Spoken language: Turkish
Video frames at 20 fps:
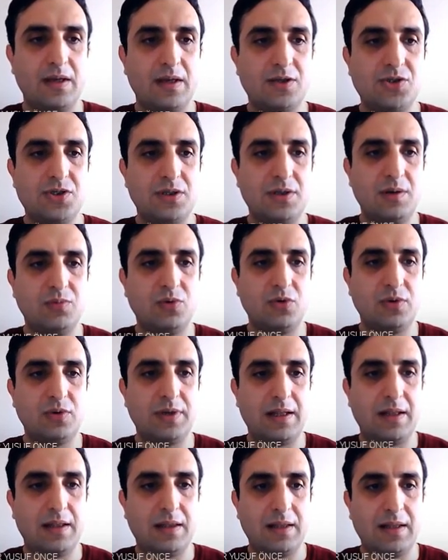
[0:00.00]
İçinde
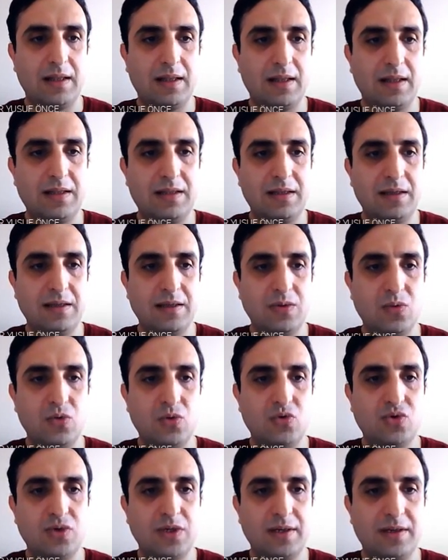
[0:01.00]
bulunan Leydig
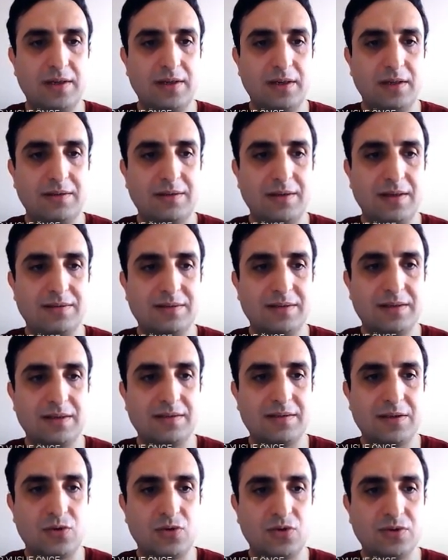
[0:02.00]
hücreleri
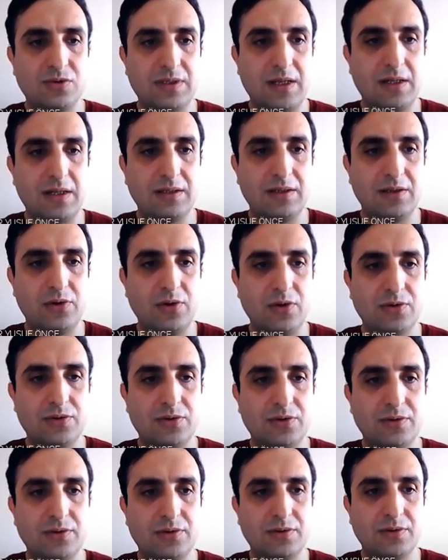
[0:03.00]
testosteron
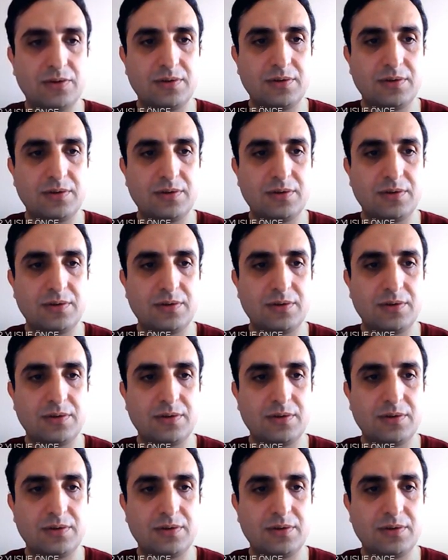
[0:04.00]
salgılıyor.